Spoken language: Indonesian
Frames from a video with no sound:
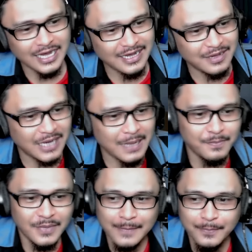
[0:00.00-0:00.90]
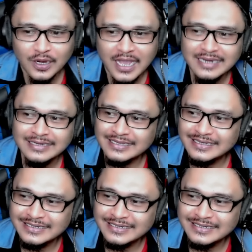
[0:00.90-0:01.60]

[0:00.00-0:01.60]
uh, melaporkan